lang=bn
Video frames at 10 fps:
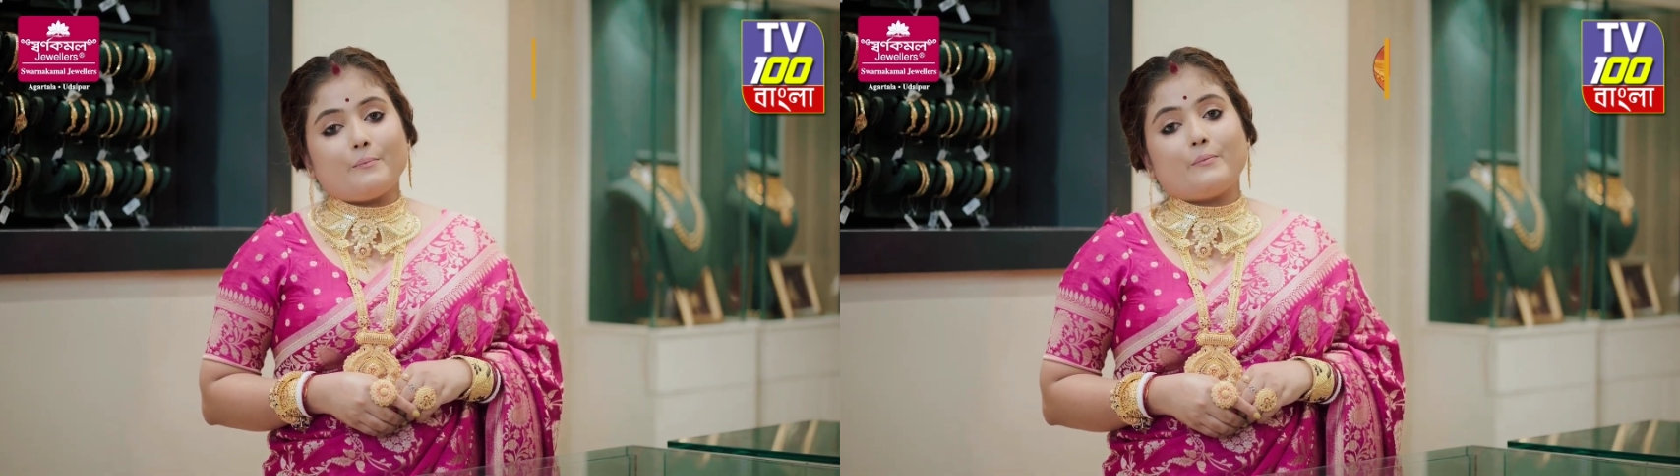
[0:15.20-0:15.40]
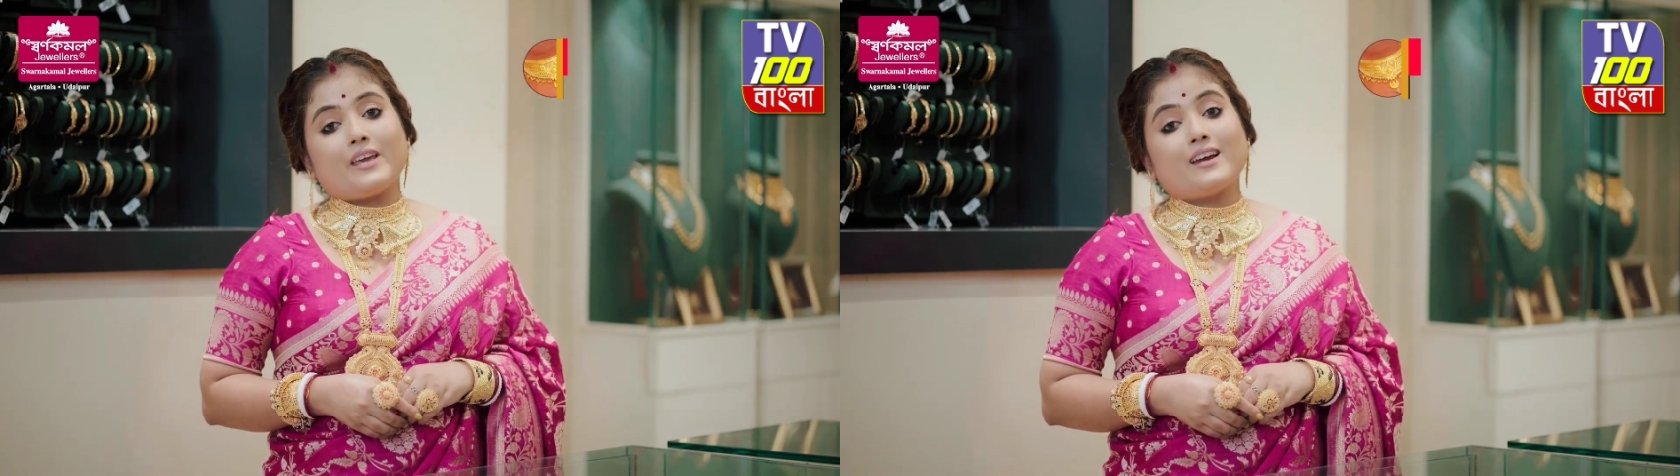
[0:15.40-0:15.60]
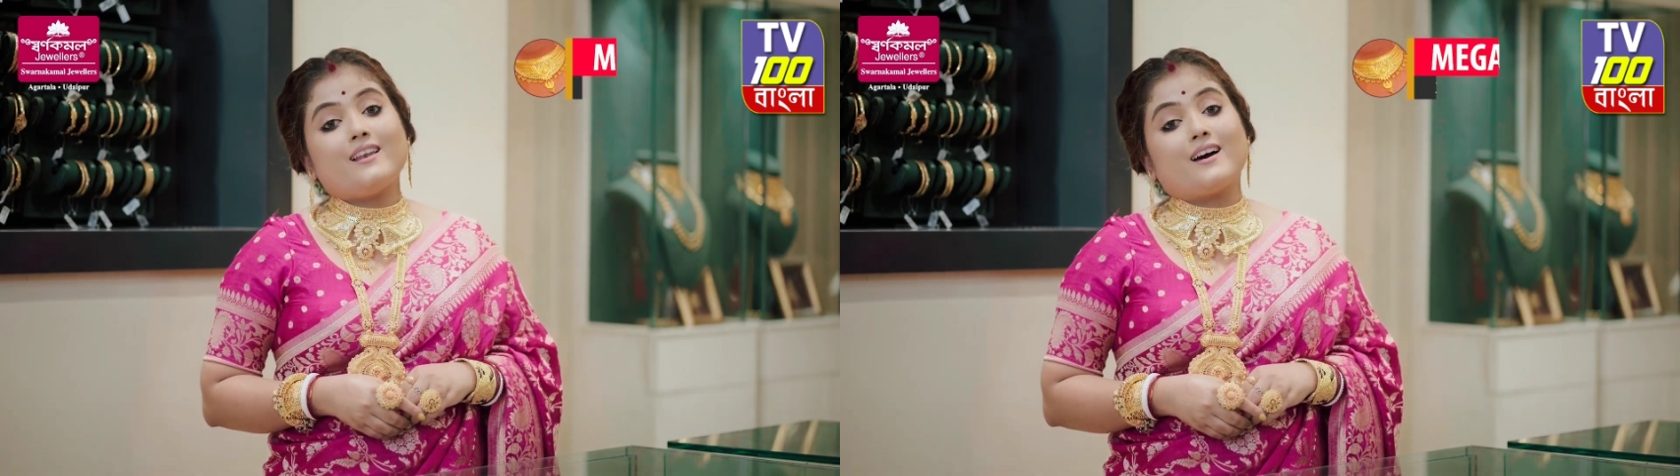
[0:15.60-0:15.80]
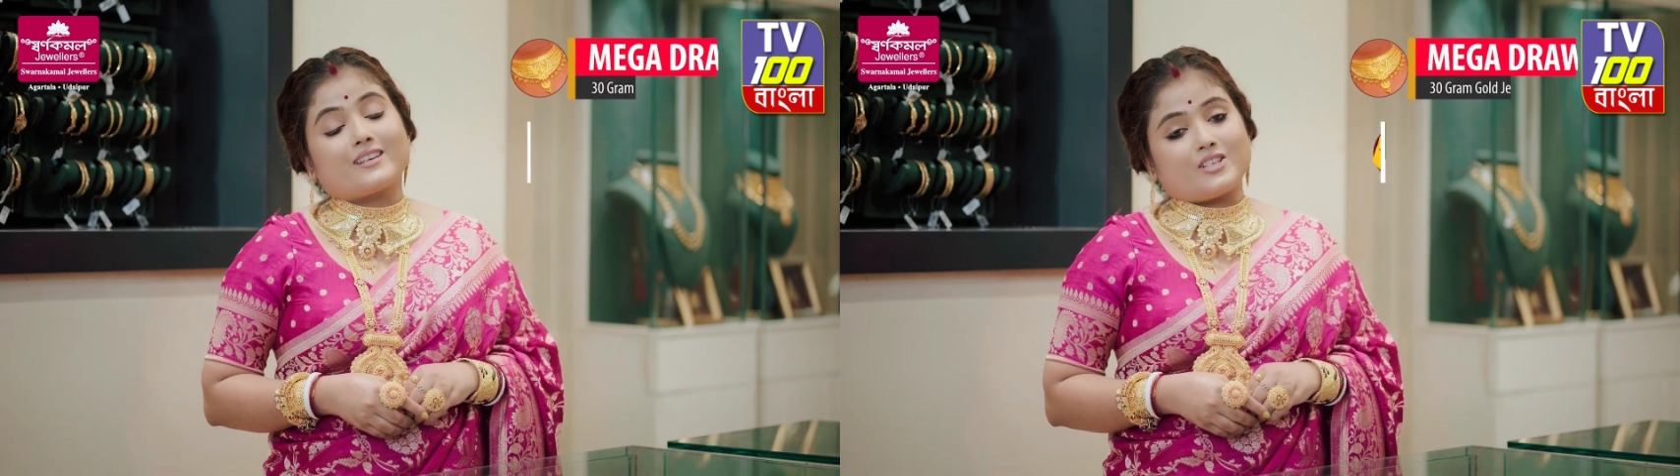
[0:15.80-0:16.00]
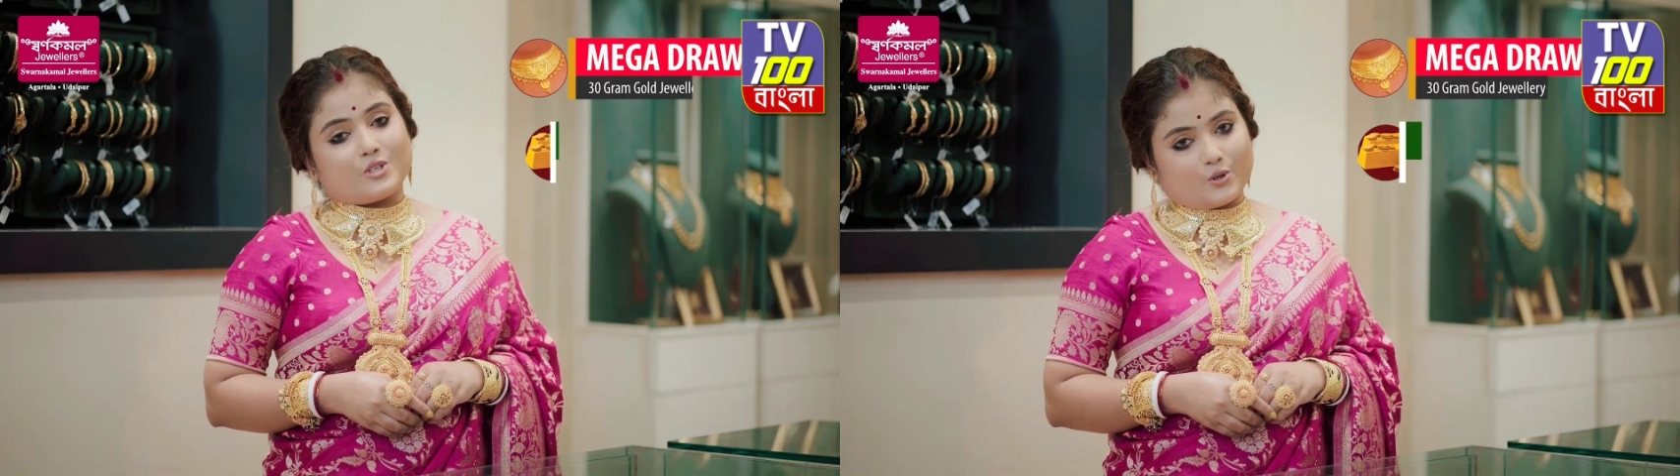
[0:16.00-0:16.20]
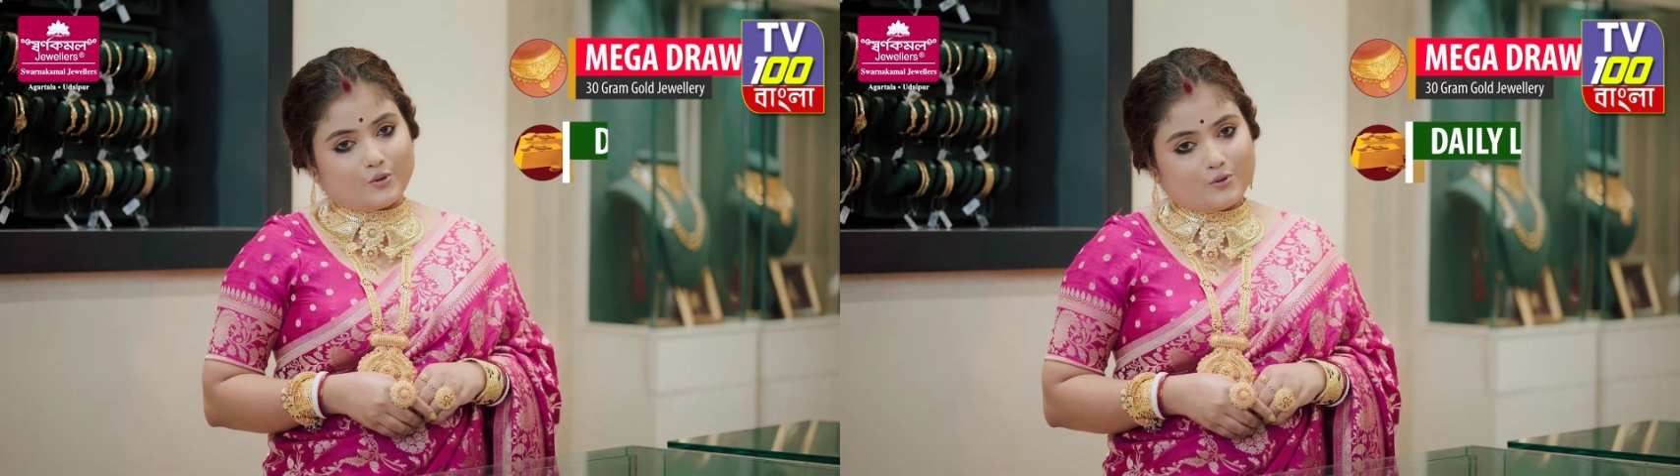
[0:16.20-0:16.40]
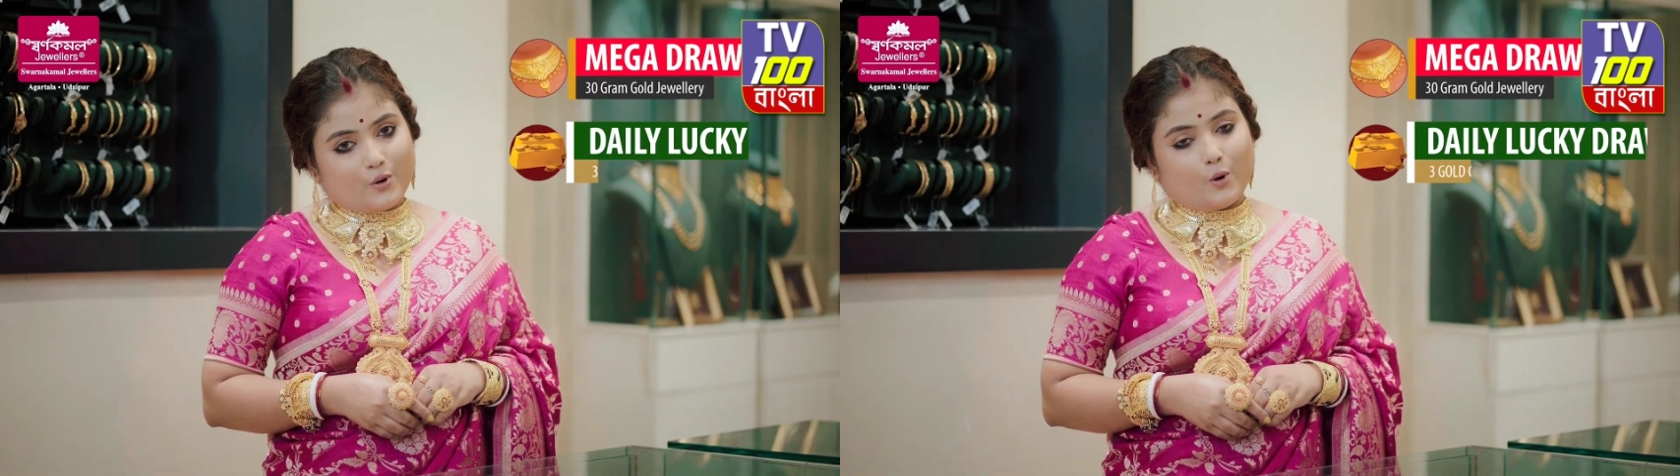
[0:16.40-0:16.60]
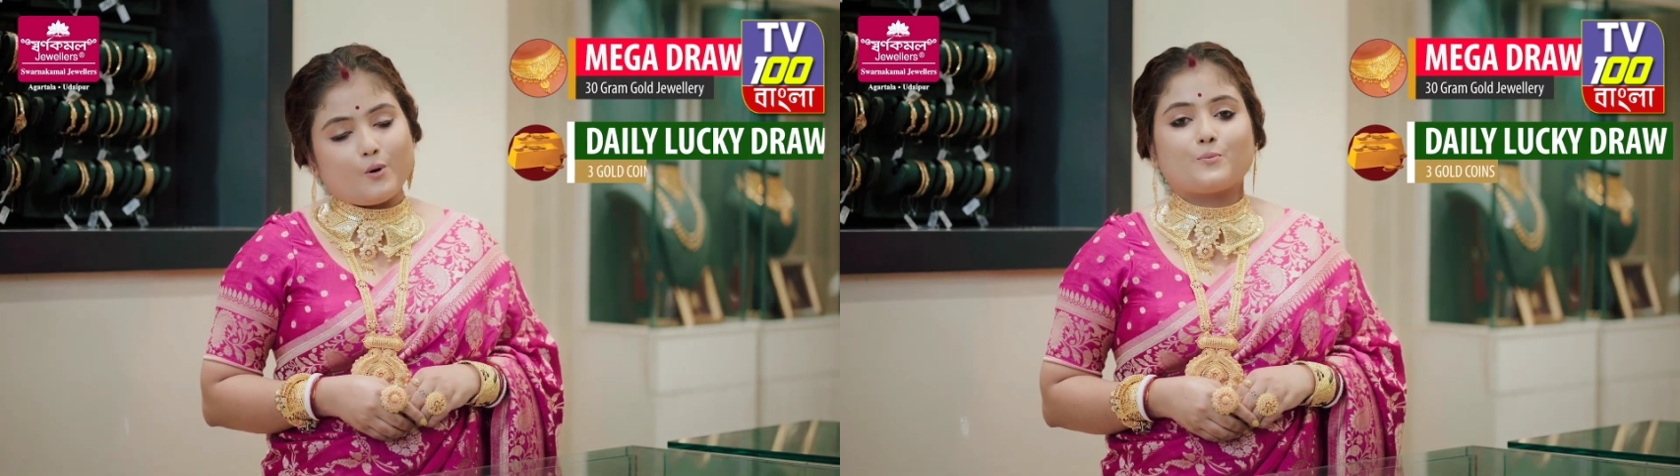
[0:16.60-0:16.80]
মেগা লাকি ড্র
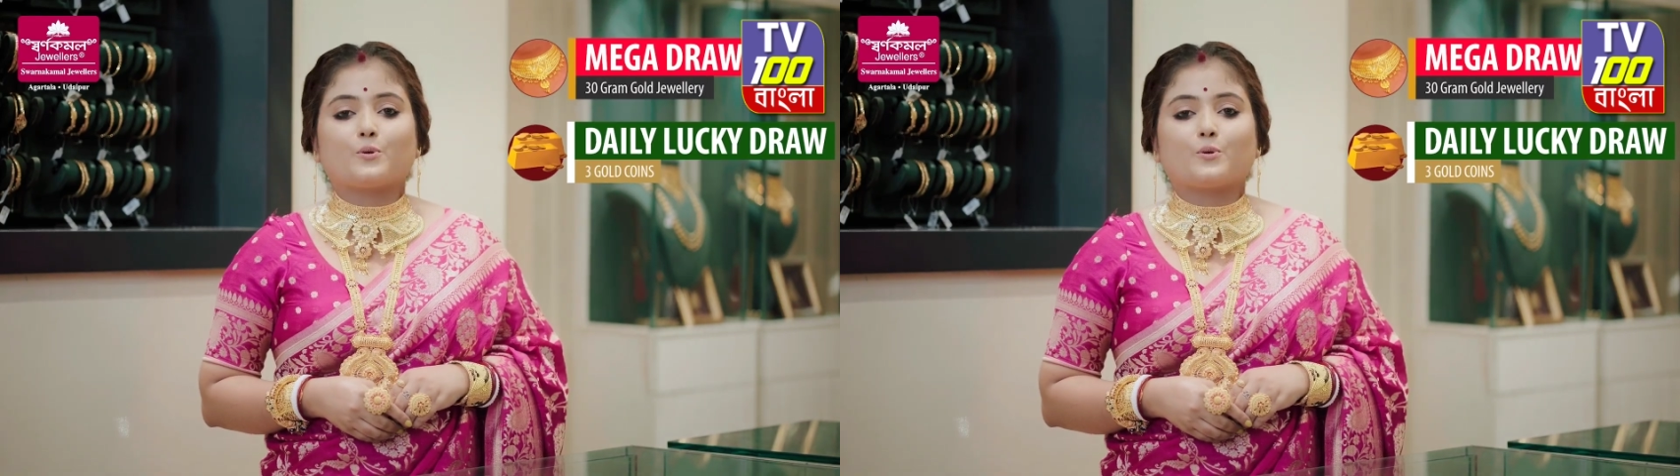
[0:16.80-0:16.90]
ও